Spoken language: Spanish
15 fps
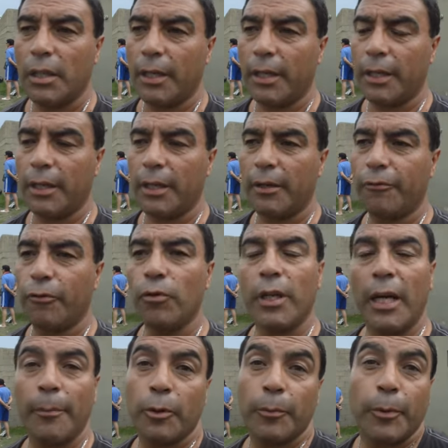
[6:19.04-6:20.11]
Eh, fue un
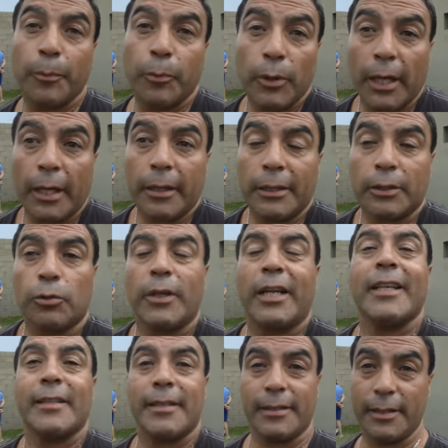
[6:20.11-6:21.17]
clamor popular ante una
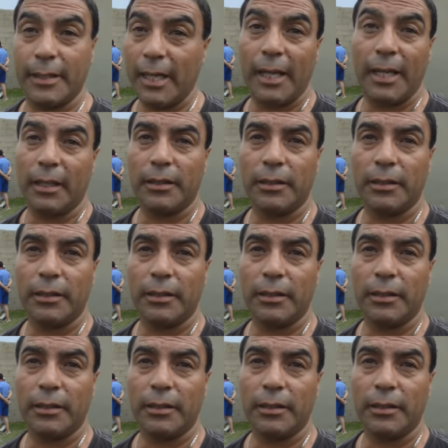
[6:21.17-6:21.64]
necesidad